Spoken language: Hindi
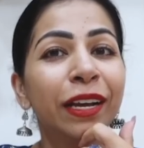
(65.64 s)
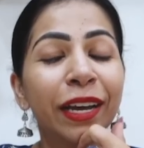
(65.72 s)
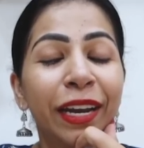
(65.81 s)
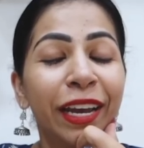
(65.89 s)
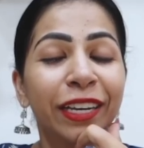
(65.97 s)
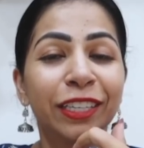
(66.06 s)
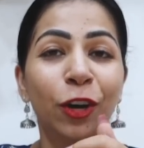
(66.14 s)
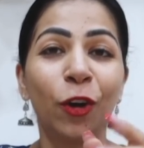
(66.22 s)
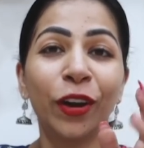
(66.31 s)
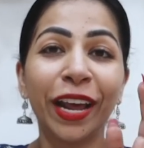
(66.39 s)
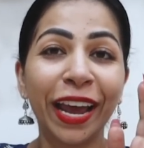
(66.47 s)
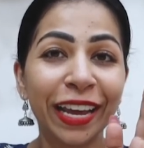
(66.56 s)
करेक्ट
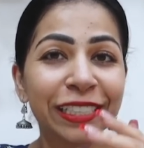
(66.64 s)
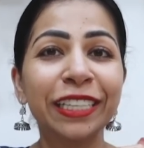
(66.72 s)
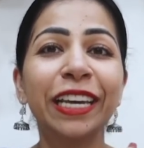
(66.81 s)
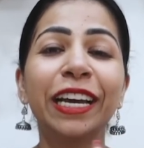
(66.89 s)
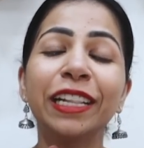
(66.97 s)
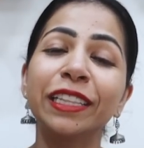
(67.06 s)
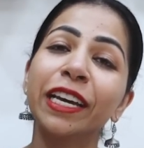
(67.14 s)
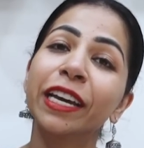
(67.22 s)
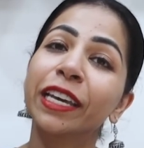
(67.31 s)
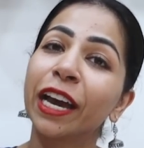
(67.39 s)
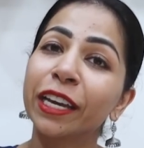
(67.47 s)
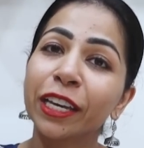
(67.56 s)
और ऐसी गलतियाँ
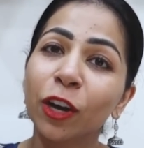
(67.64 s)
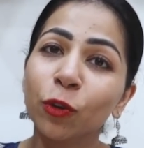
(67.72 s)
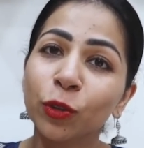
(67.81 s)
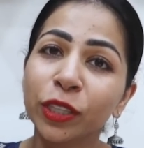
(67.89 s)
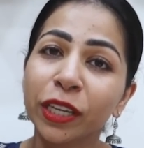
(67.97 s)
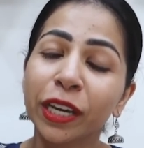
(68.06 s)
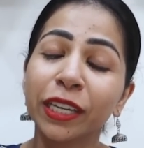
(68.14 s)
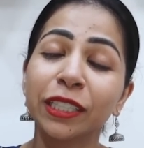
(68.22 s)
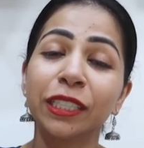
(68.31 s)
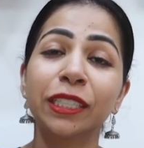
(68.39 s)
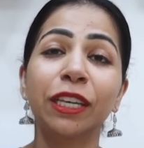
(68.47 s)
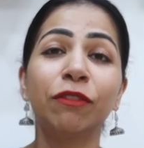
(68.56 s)
क्या क्या होती हैं
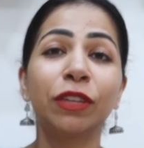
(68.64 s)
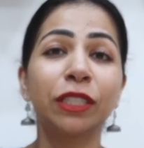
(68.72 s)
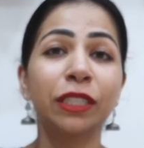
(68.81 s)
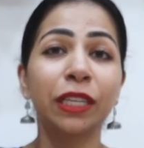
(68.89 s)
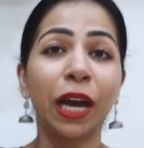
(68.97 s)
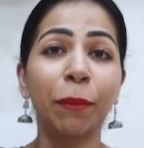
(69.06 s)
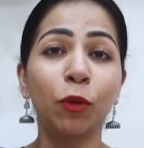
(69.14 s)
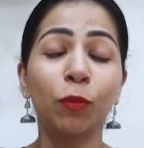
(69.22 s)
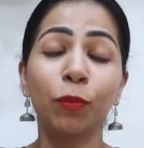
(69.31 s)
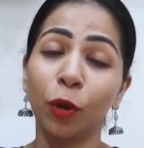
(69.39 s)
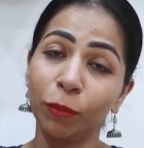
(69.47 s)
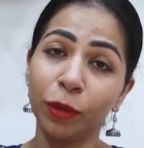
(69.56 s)
जिसकी वजह से आपको
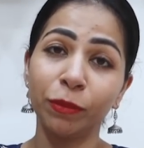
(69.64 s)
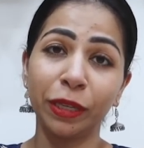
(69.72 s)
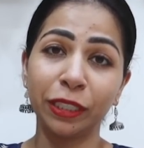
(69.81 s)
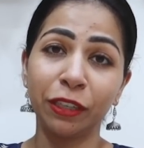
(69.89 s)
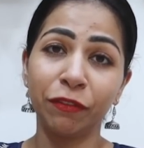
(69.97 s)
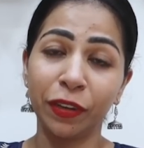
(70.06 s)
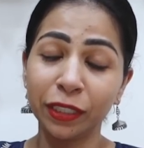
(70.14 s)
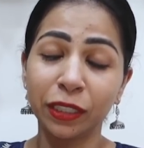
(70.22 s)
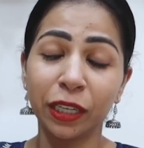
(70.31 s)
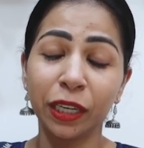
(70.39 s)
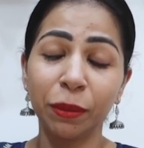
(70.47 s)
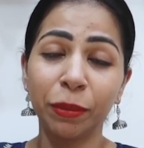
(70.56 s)
प्रॉब्लम ऐसी
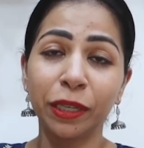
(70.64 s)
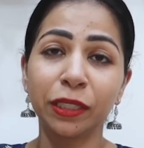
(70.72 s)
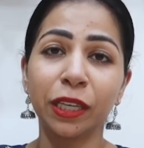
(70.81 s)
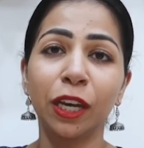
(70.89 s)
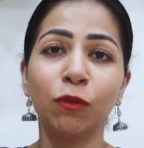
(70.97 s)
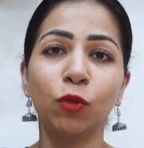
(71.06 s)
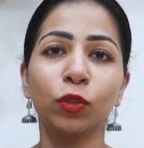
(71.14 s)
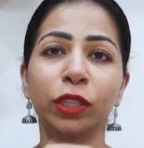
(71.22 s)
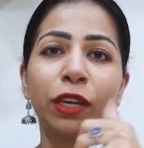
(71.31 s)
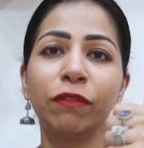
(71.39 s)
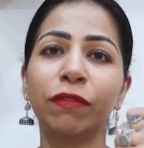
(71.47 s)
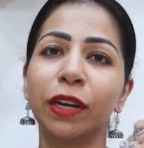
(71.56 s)
फेस करनी पड़ती हैं वो
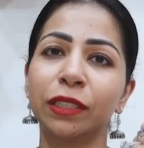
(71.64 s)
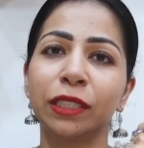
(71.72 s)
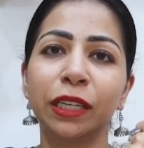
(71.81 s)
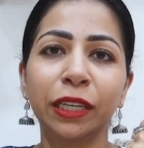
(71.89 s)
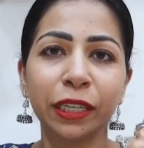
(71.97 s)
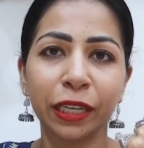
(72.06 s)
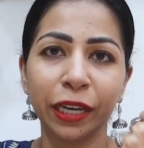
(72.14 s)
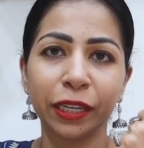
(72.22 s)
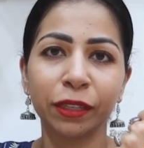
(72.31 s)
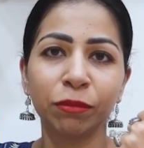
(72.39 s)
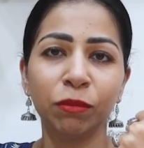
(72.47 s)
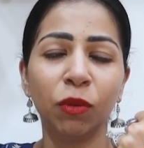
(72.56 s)
होती है फास्टिंग की
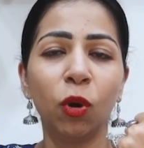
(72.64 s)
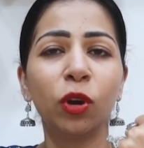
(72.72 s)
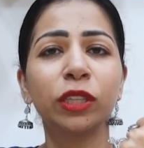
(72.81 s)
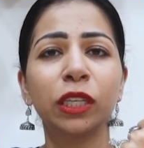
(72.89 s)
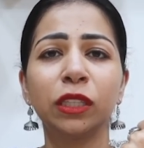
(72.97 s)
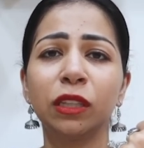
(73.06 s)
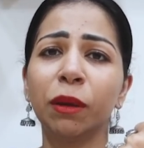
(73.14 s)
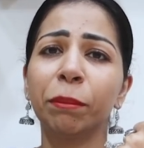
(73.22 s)
डाइट बहुत ही